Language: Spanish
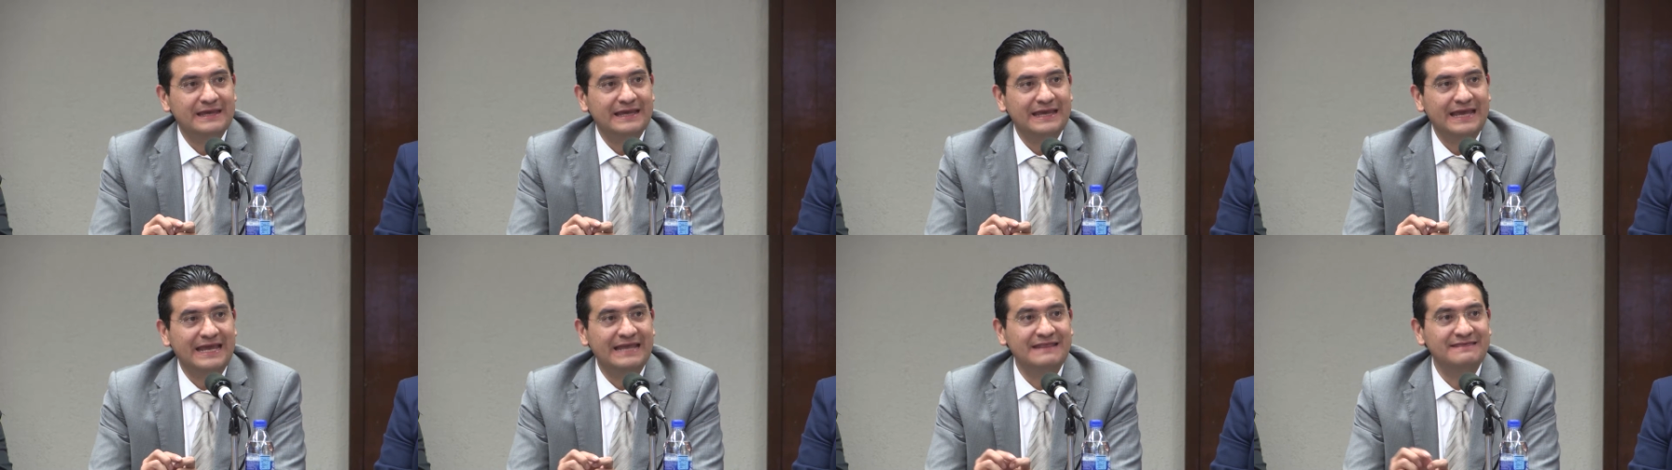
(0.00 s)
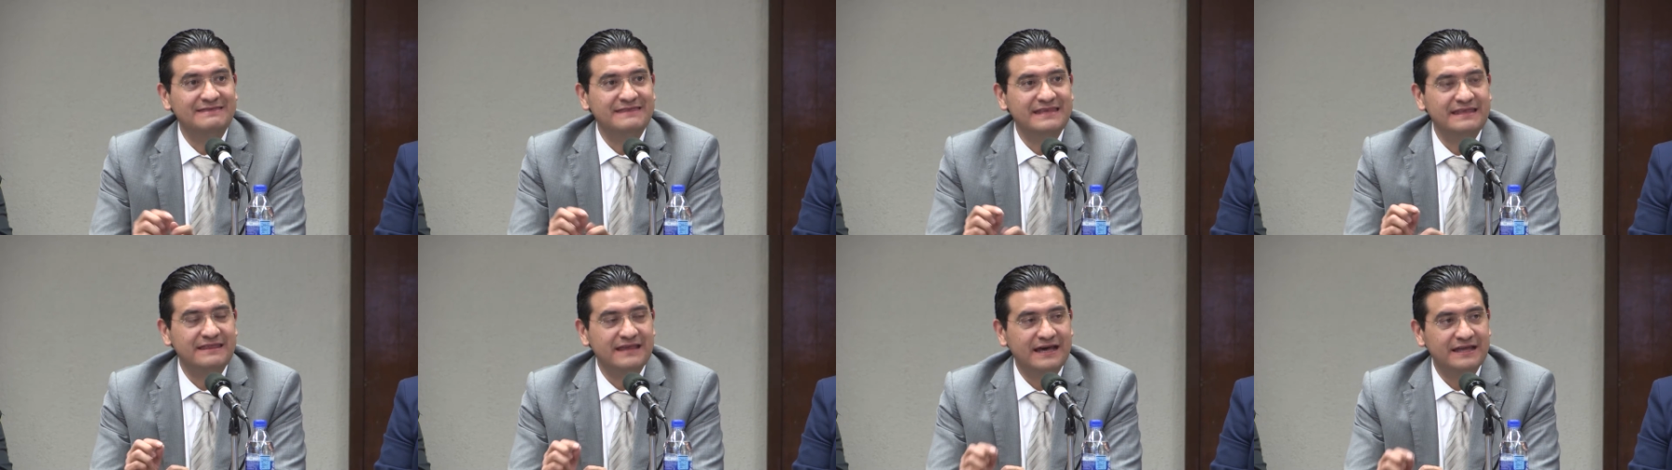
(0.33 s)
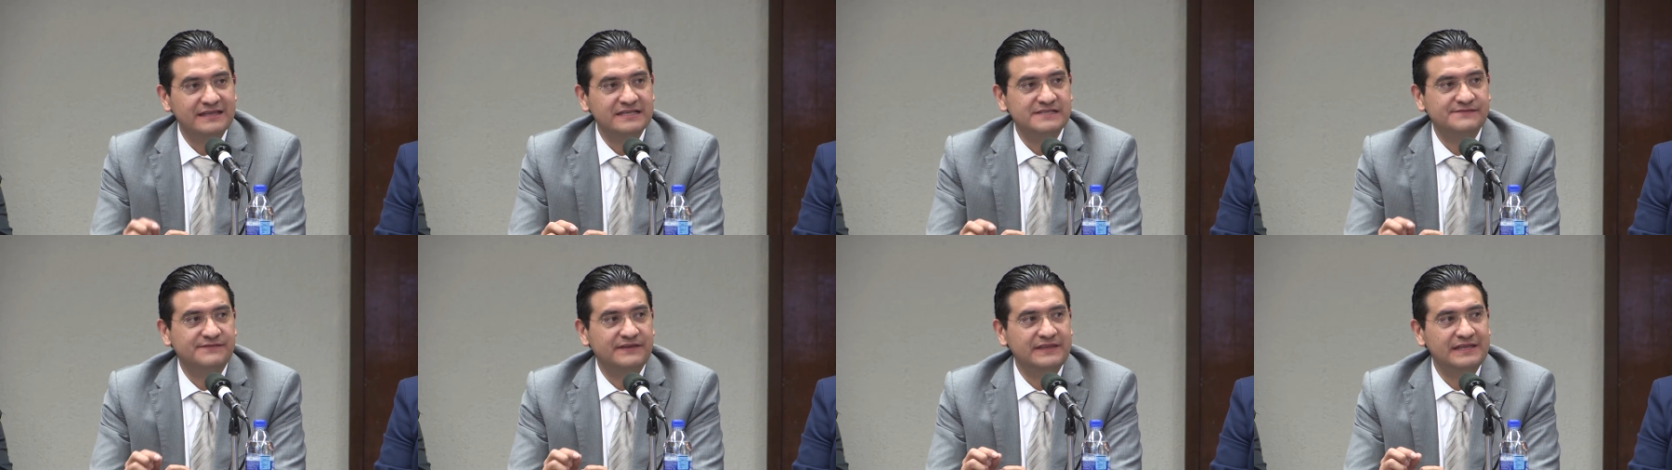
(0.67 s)

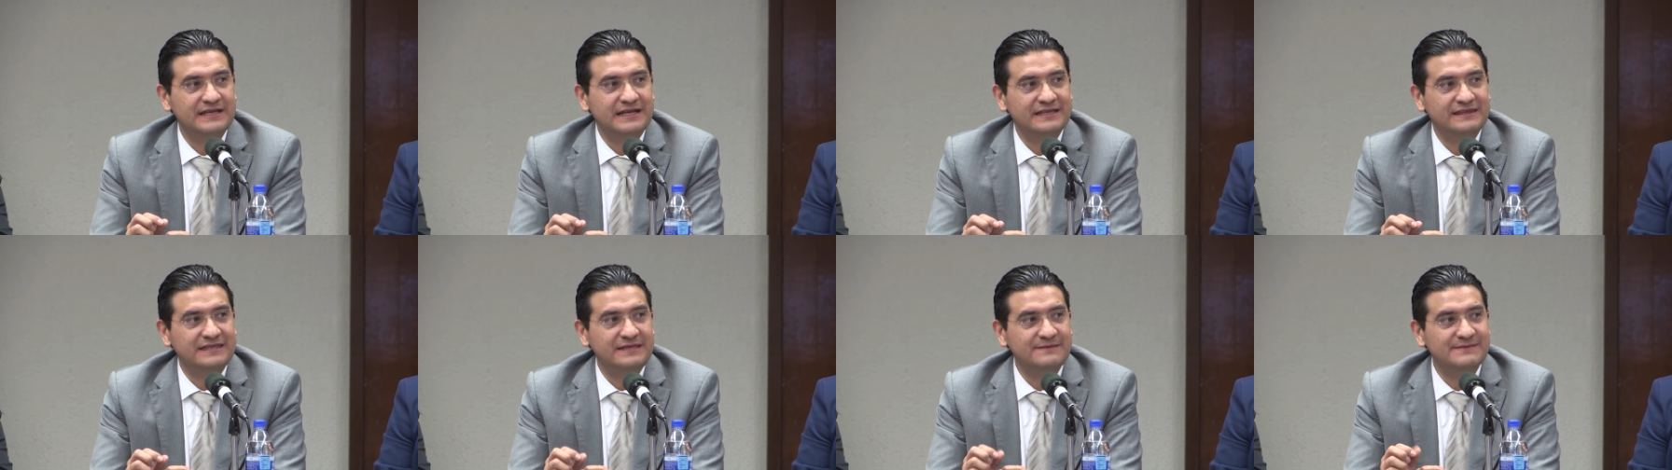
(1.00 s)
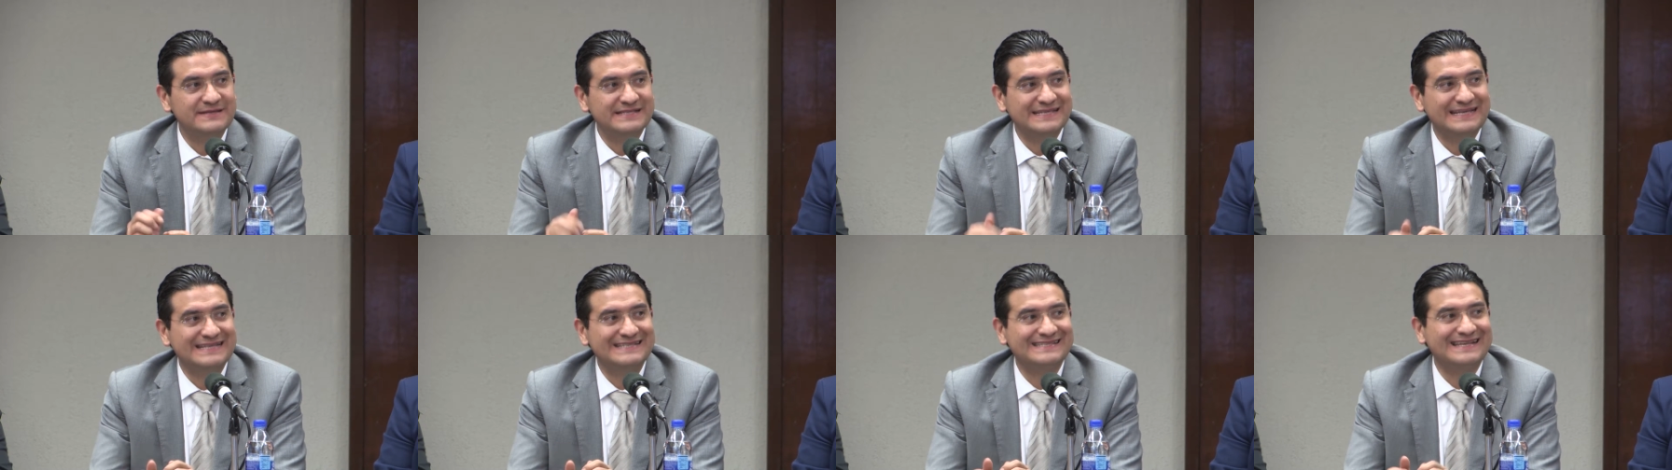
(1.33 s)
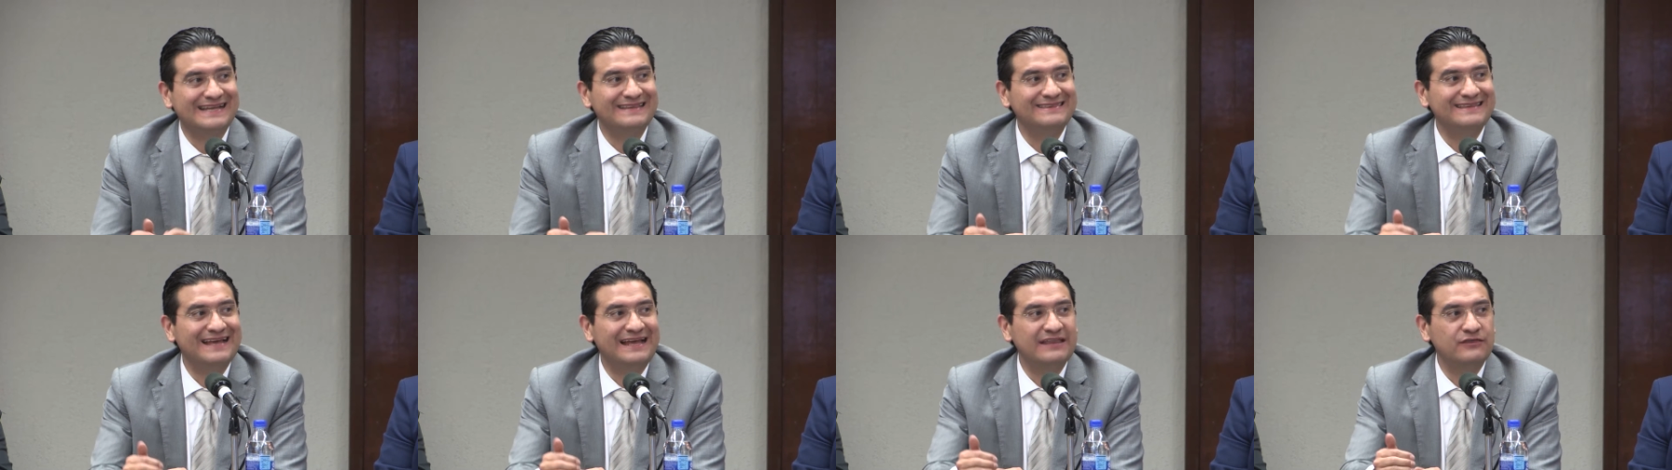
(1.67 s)
entidades federativas que
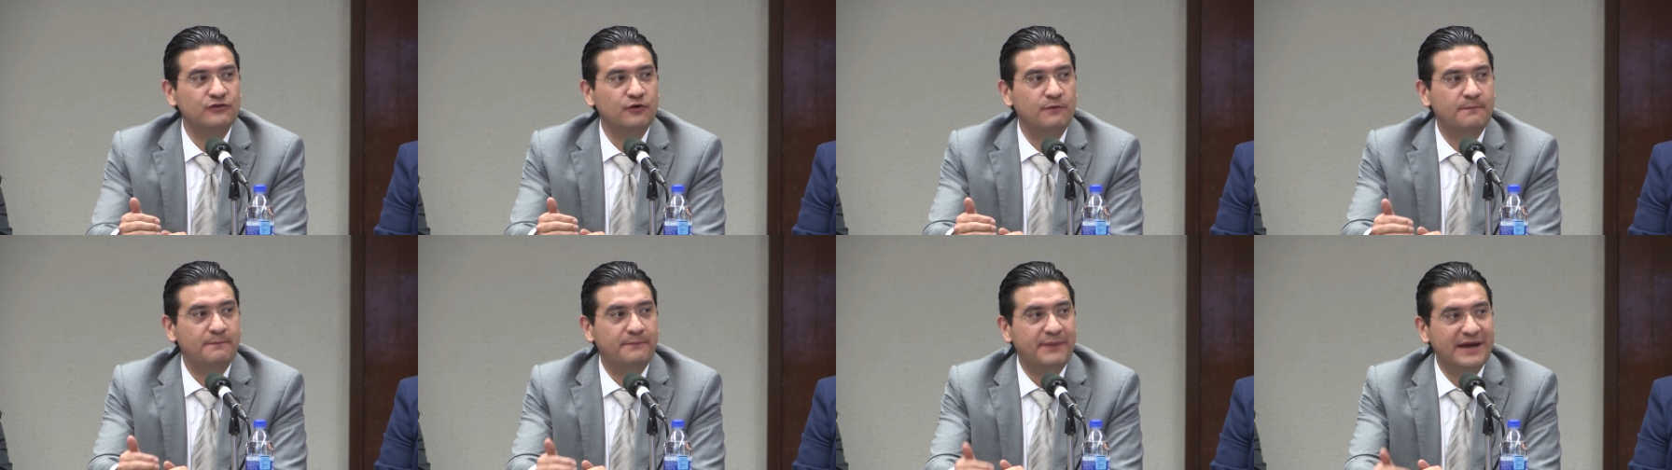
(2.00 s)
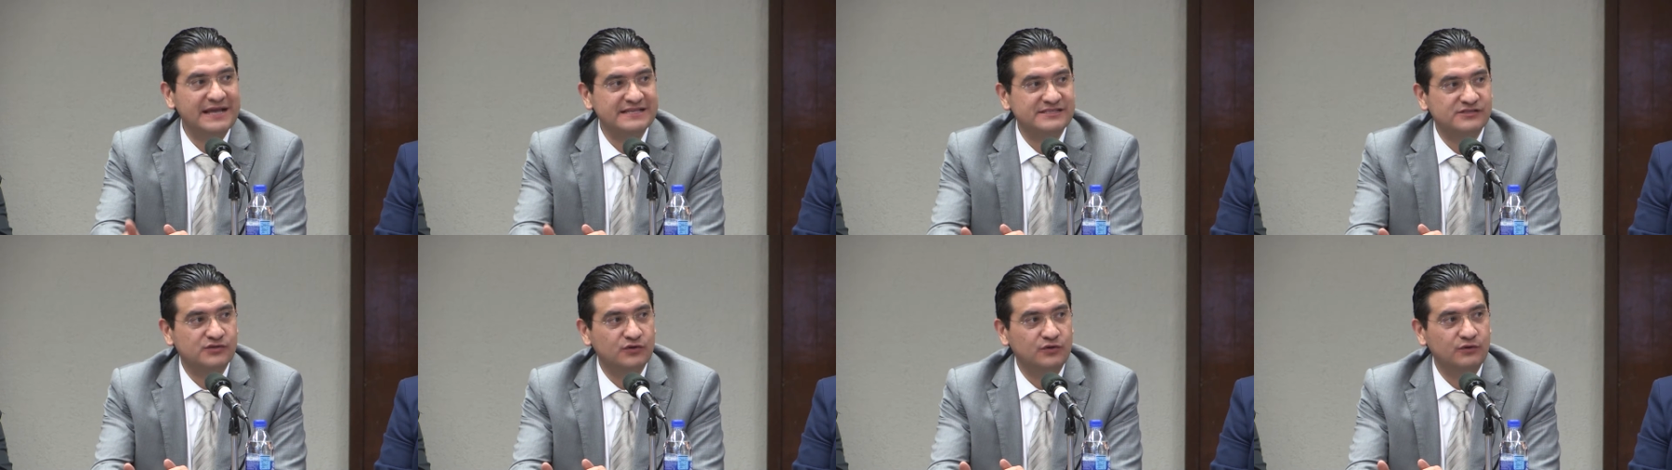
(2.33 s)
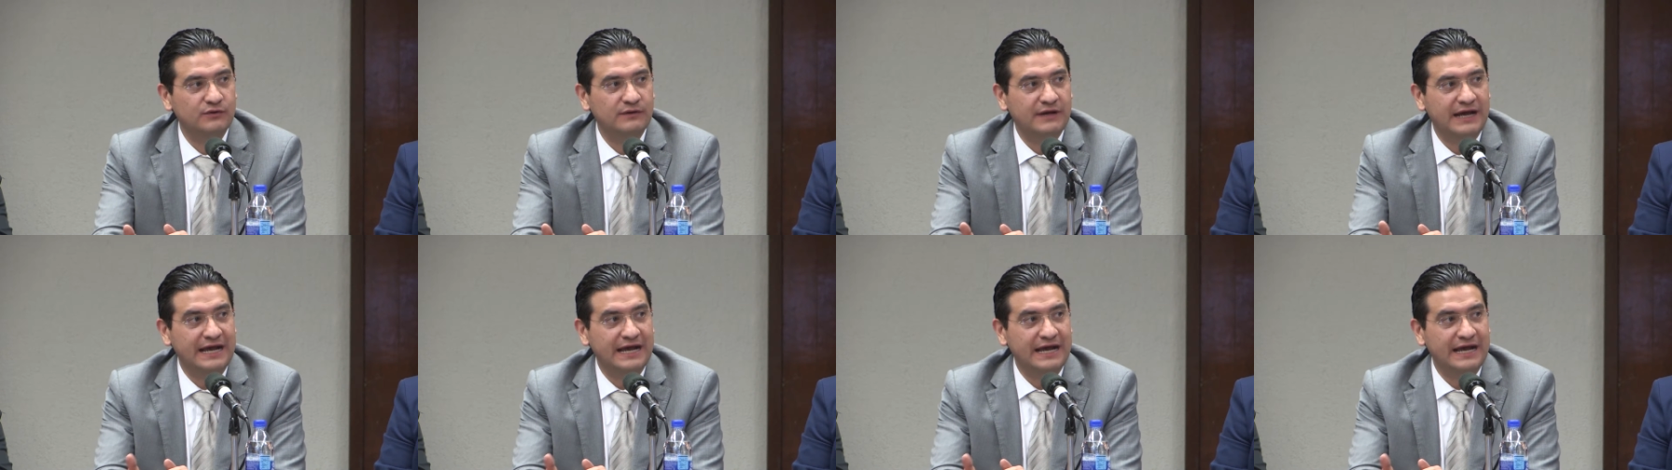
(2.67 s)
están dando paso